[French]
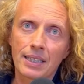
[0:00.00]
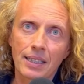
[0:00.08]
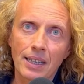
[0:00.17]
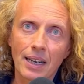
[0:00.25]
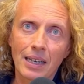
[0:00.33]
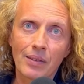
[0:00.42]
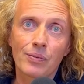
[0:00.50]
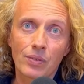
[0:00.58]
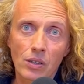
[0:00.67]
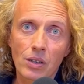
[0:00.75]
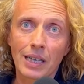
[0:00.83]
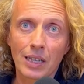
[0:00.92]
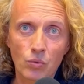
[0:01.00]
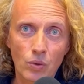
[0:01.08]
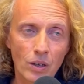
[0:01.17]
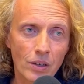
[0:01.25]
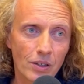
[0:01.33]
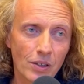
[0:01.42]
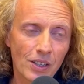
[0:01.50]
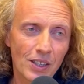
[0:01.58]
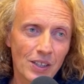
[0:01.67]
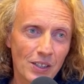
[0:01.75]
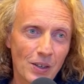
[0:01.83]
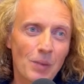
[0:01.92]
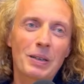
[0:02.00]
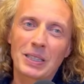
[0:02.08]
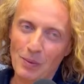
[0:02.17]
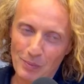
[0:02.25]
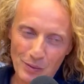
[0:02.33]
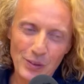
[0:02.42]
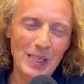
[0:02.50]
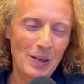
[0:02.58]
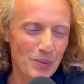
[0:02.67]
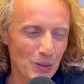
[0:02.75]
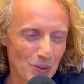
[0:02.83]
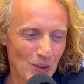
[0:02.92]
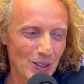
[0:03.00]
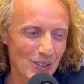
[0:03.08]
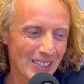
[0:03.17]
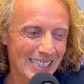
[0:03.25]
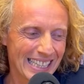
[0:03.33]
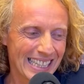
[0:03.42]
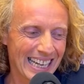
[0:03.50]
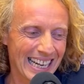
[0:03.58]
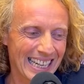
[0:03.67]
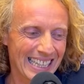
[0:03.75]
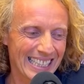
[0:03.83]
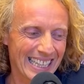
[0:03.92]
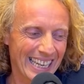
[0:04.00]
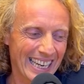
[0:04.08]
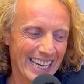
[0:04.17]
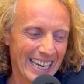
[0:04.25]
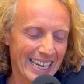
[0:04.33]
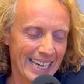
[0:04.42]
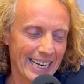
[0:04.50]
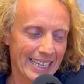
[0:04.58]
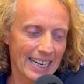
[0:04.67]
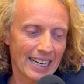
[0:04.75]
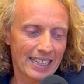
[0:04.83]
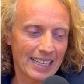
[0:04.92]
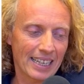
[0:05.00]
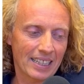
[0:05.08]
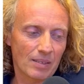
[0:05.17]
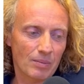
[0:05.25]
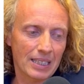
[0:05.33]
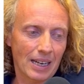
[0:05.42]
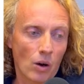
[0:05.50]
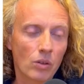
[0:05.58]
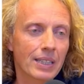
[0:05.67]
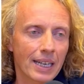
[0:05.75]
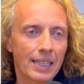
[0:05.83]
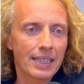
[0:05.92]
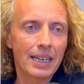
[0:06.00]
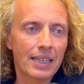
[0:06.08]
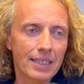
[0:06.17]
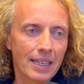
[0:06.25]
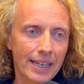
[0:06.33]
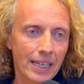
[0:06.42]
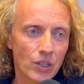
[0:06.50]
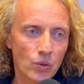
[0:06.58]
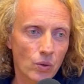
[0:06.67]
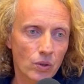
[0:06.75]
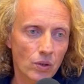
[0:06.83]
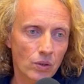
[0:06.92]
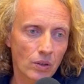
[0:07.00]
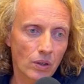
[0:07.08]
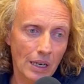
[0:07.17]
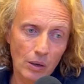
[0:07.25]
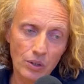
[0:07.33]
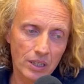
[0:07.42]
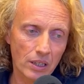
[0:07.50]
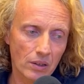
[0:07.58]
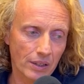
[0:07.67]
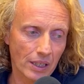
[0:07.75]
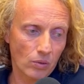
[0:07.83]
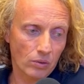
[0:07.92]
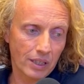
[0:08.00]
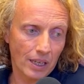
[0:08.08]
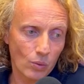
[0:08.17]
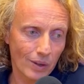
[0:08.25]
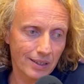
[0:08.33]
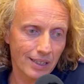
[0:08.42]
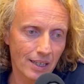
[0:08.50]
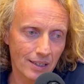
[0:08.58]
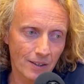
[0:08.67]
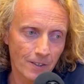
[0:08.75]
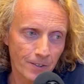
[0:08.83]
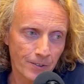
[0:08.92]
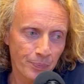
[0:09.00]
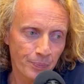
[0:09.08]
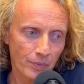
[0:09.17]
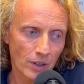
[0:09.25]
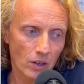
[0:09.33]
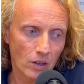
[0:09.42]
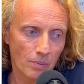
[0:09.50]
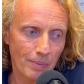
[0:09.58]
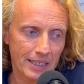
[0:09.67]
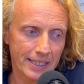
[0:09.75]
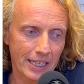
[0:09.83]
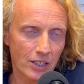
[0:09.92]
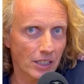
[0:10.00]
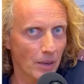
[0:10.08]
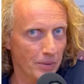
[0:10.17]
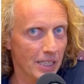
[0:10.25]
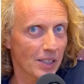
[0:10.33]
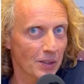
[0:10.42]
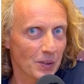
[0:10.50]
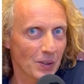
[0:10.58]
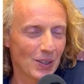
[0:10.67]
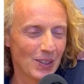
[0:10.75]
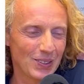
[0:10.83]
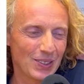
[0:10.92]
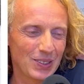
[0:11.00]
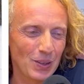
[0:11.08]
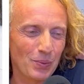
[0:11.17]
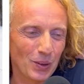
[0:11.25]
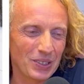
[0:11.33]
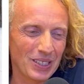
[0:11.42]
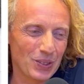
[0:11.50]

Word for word: l'idée euh, de, de, de, se tromper pour mieux recommencer. On aime l'idée de chercher, on aime l'idée d'aller toujours un peu plus loin, euh, d'explorer des contrées qui nous sont inconnues.